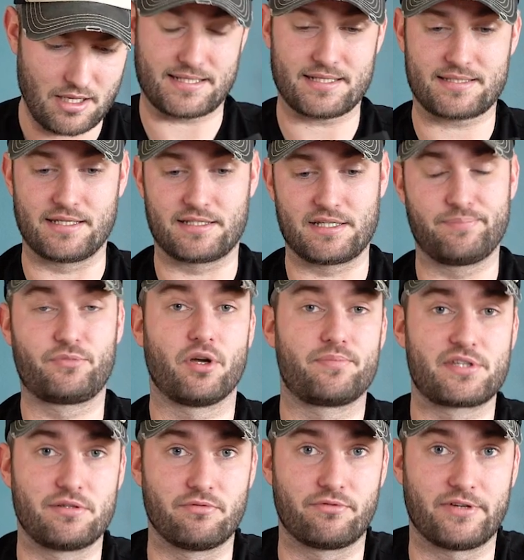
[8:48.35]
Ça, c'est tip top
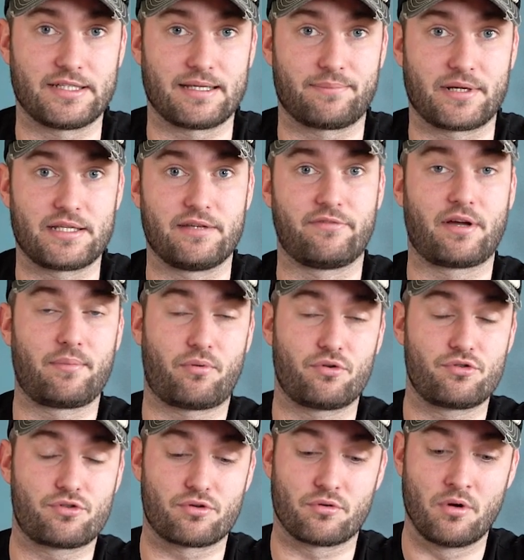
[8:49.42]
si vous faites après des vraies
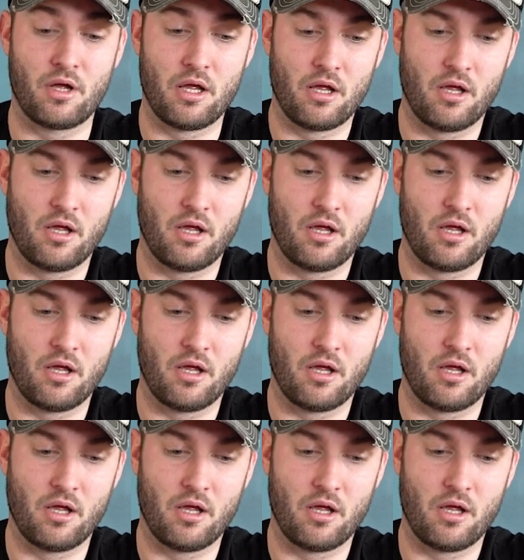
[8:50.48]
productions.